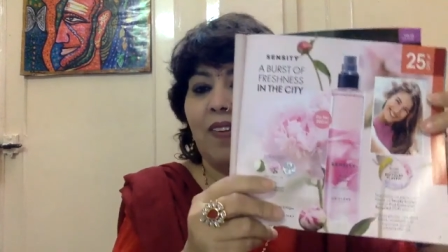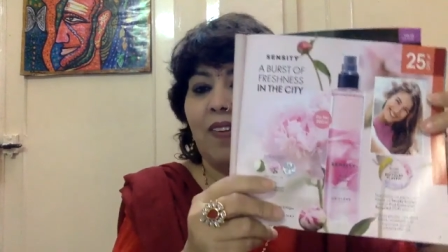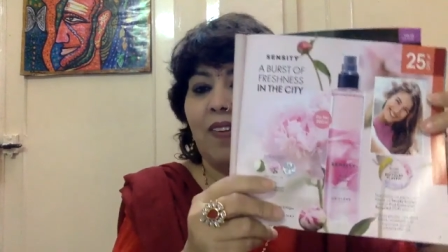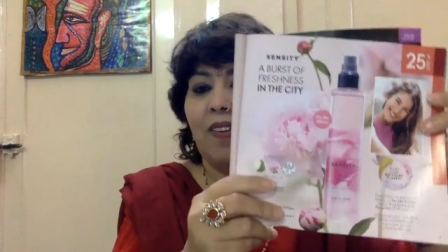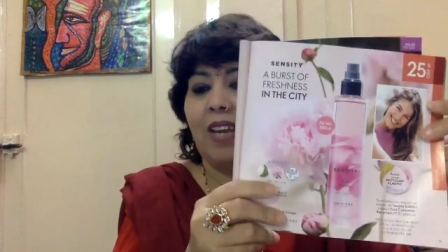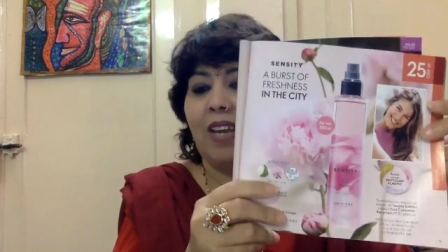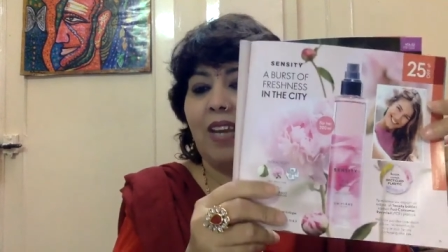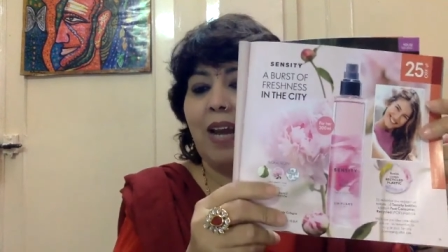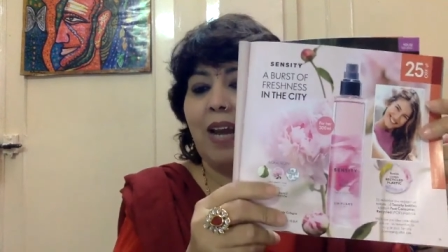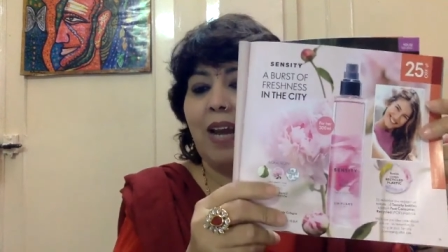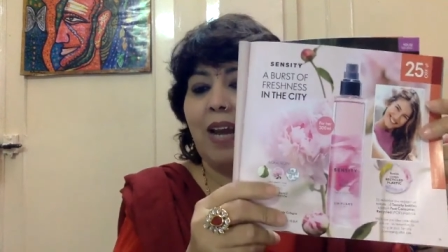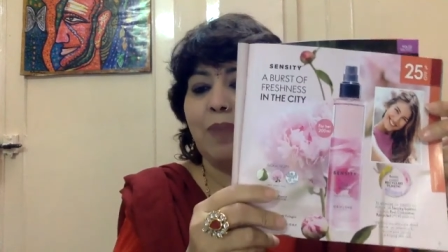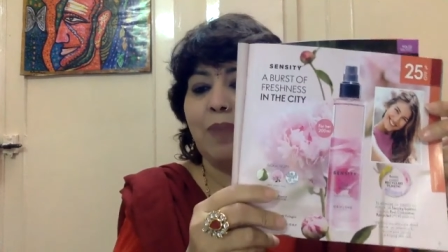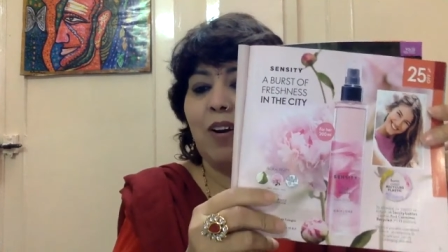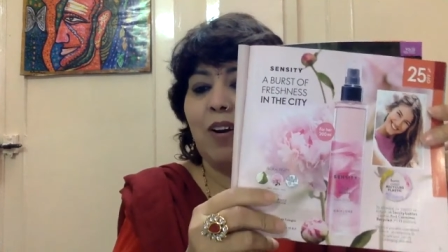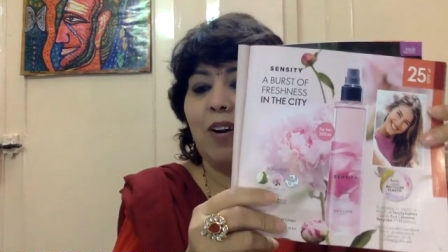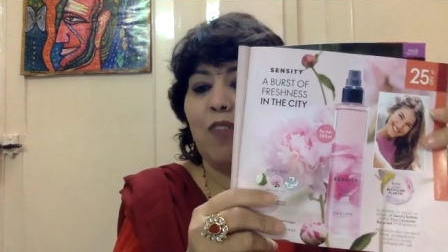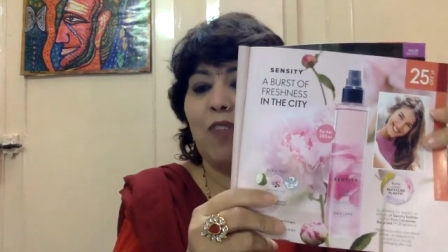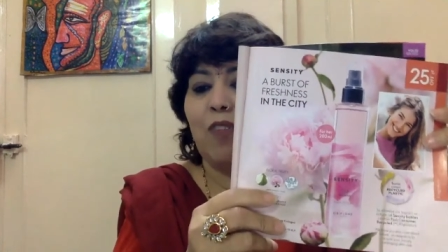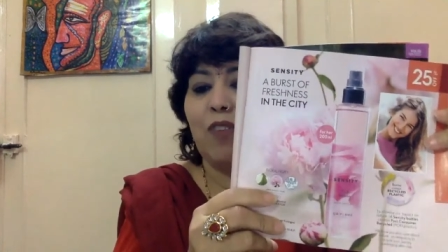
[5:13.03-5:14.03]
ये आपका
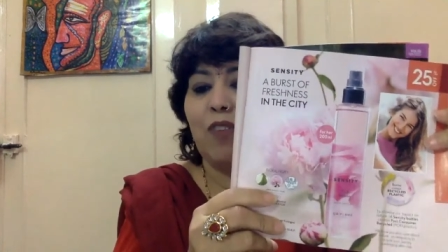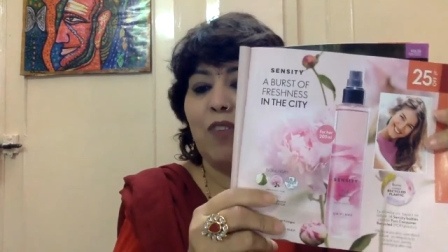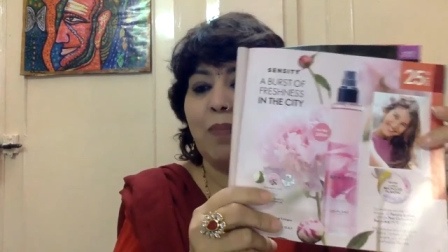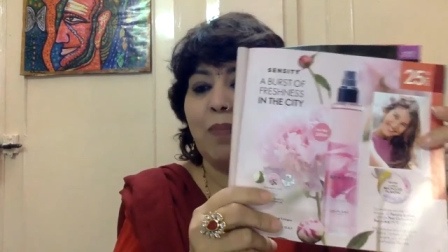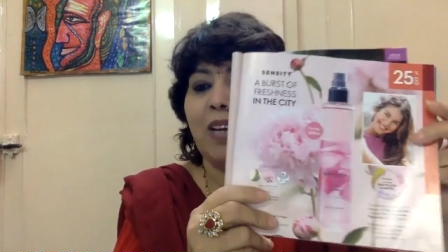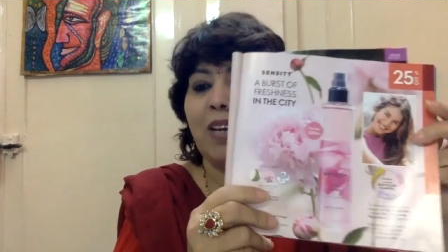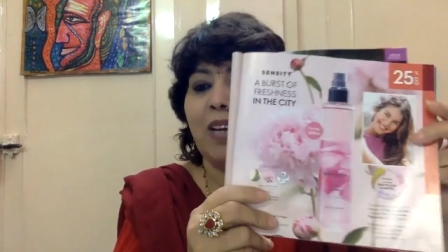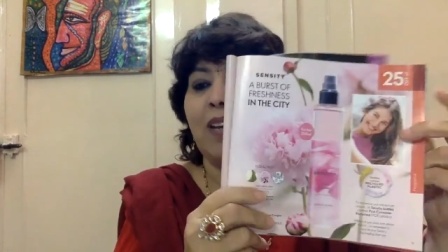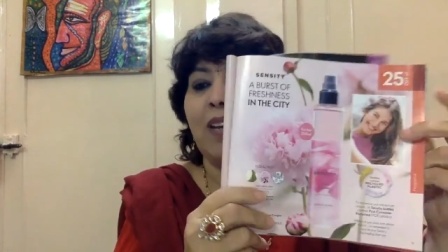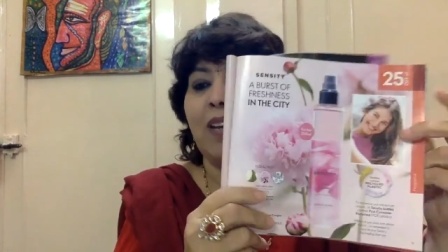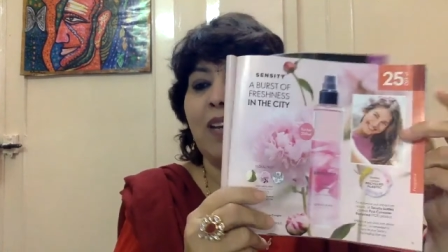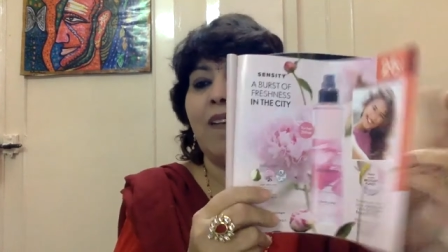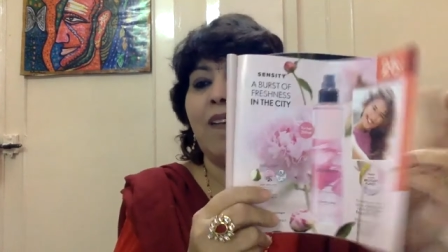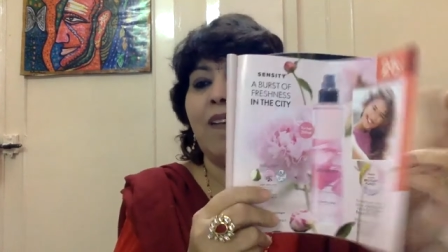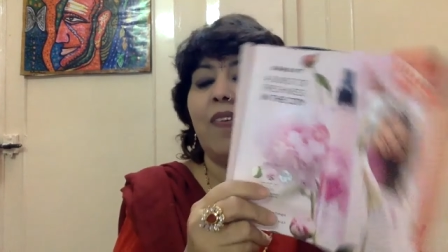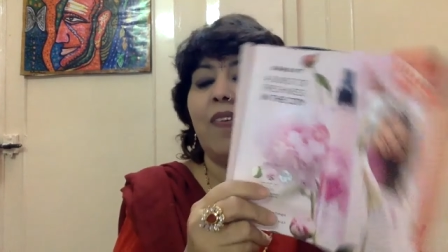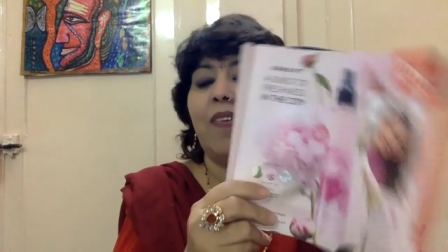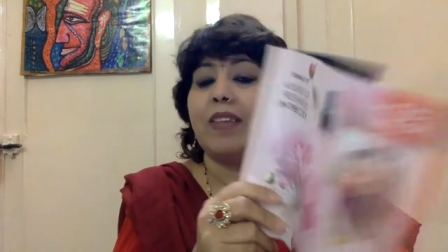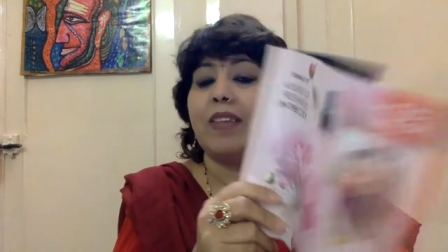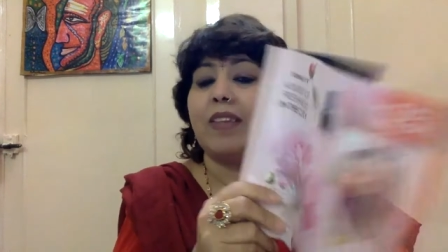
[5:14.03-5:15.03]
ऑफर में है
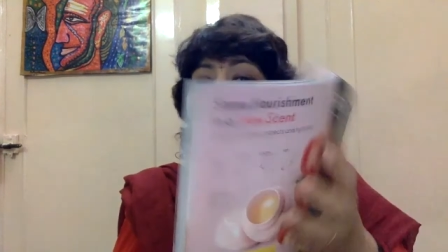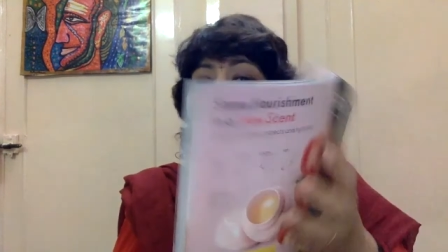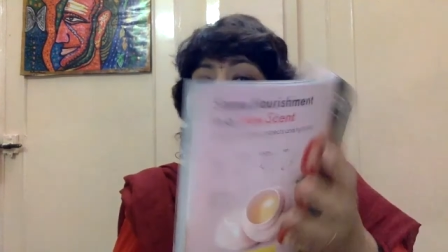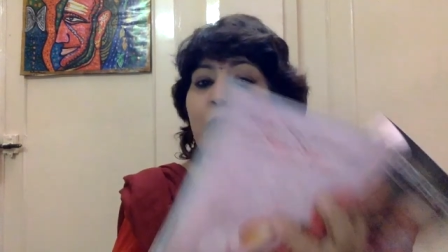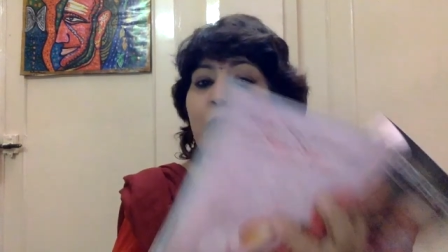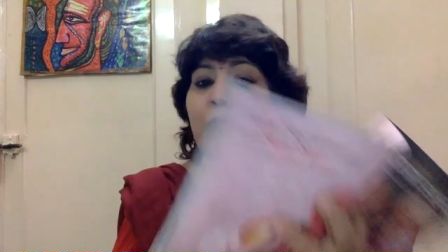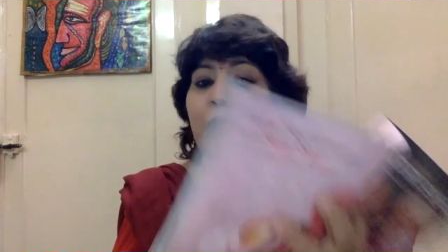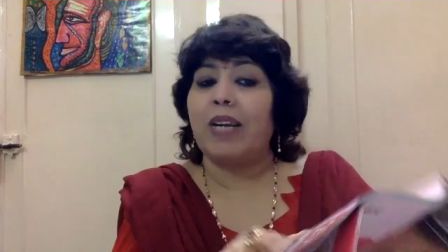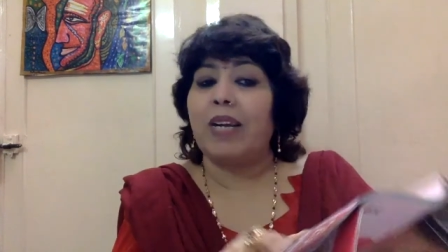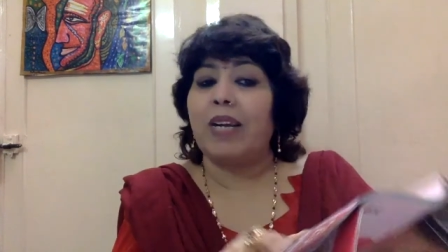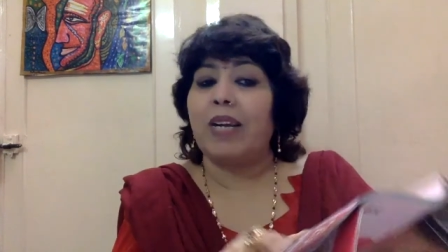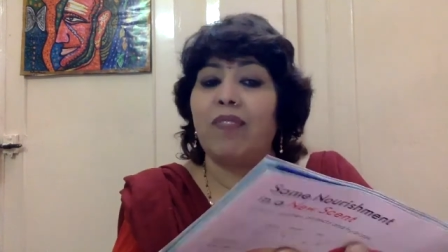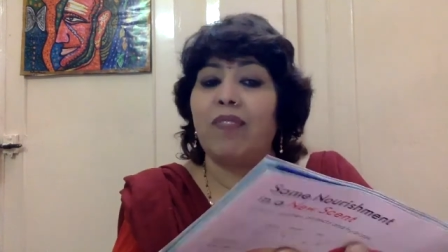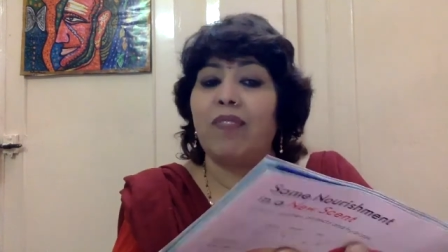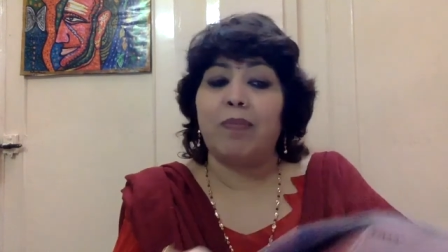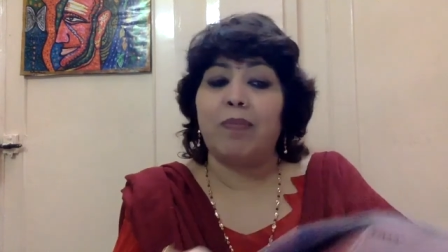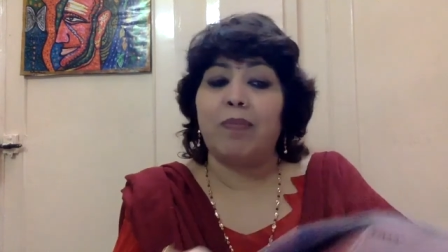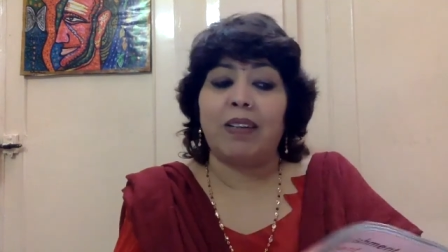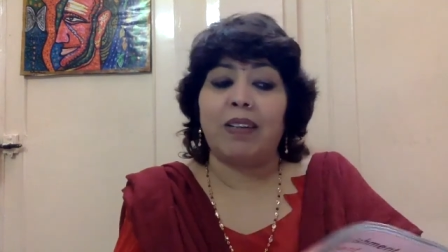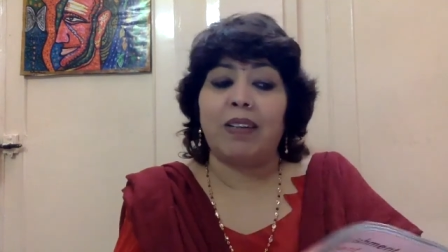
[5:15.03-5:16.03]
सब पे ट्वेंटी फाइव
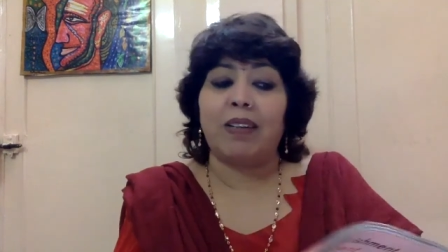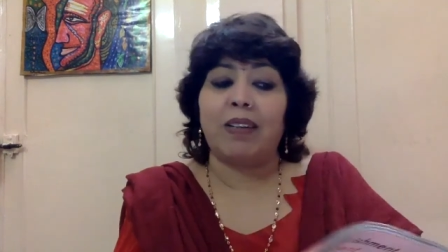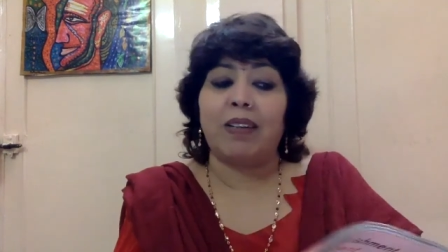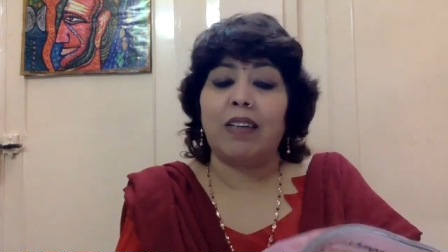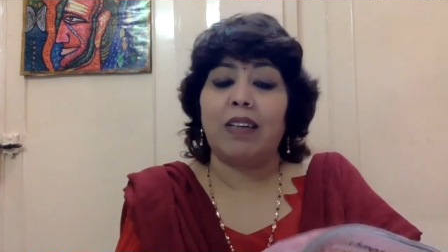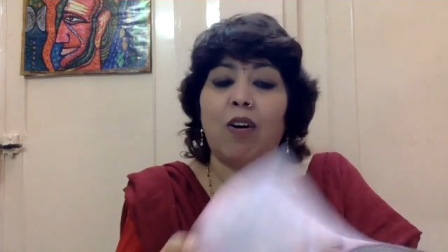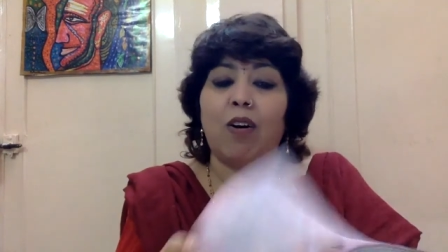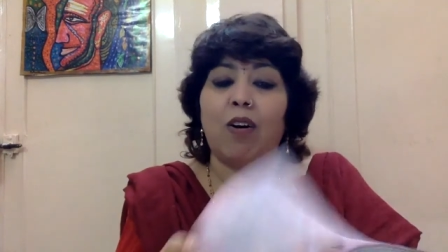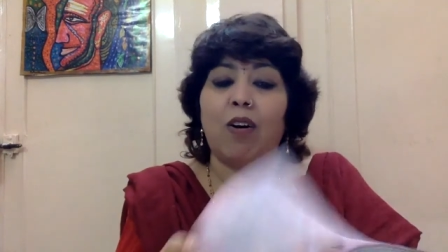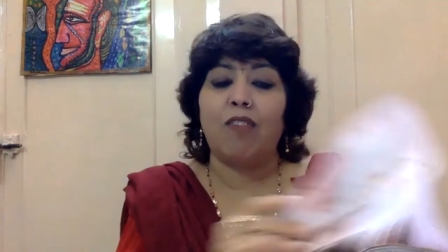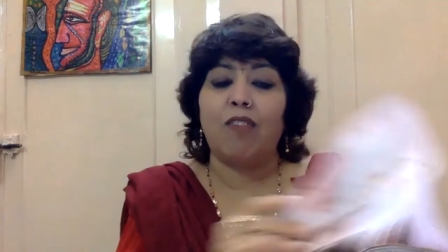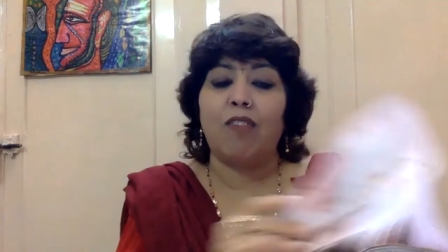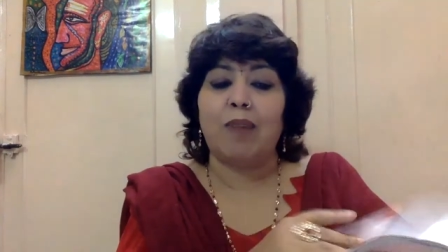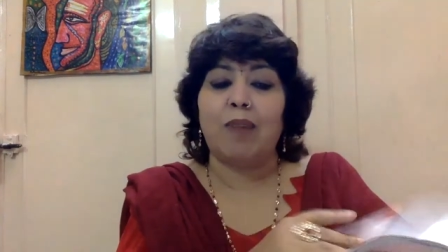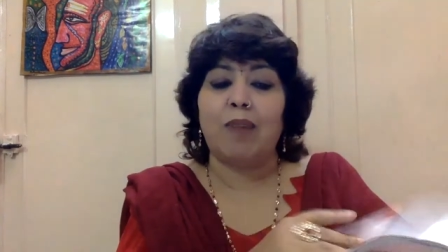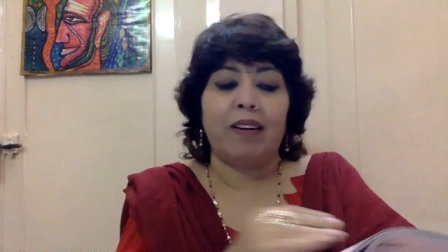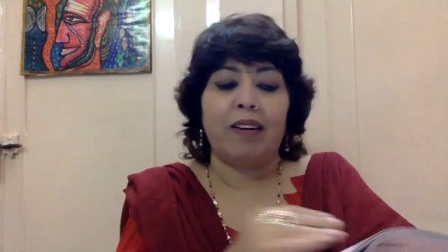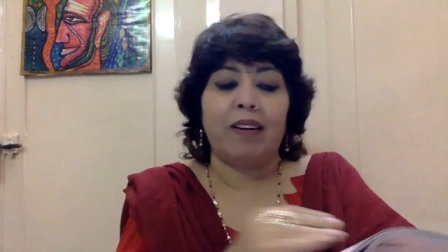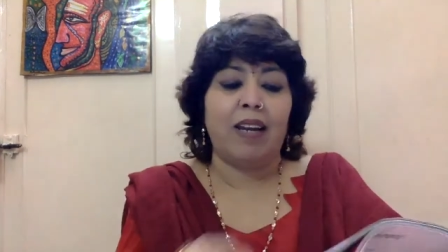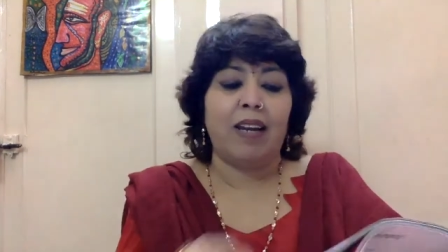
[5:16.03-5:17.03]
परसेंट का ऑफ मिल
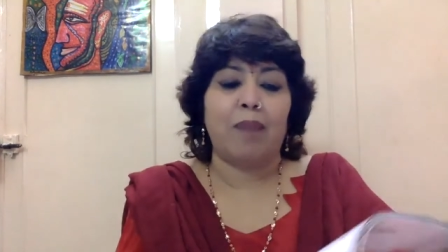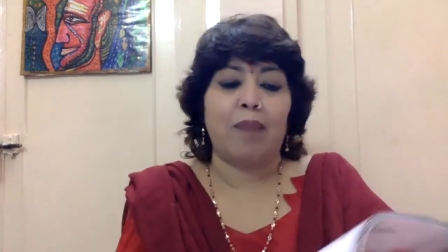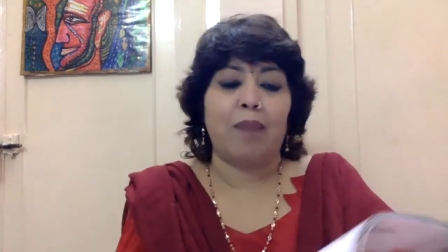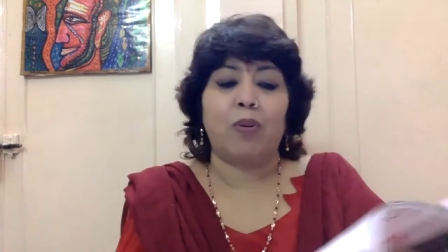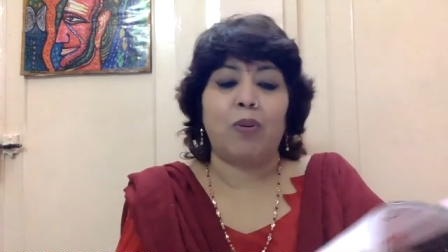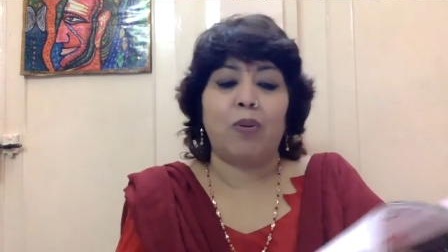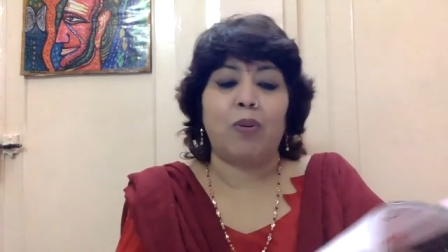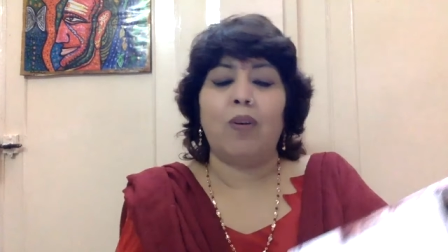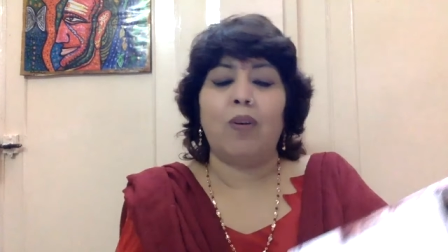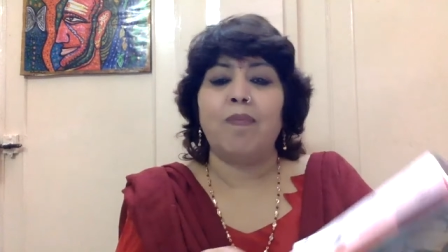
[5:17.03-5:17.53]
रहा है आपको